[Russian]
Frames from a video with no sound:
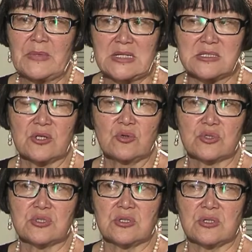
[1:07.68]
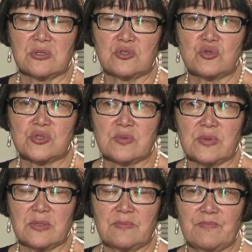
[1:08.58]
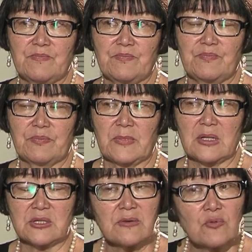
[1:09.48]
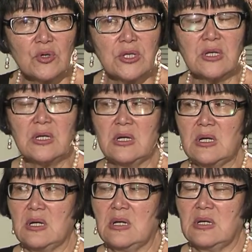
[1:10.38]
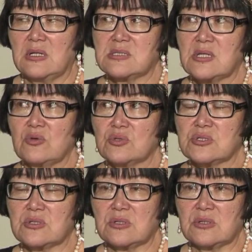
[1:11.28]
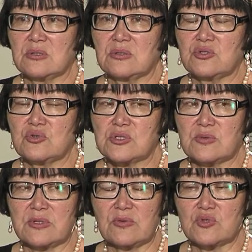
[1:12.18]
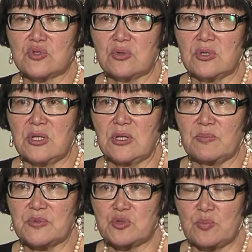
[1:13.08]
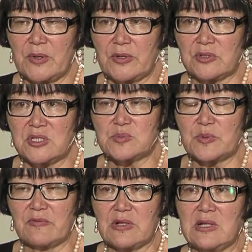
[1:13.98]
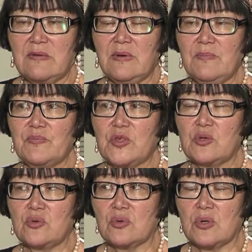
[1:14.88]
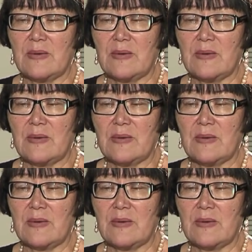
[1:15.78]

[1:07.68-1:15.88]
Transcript: Остается чувство тревоги, остается чувство того, что к ней поступают несправедливо, ее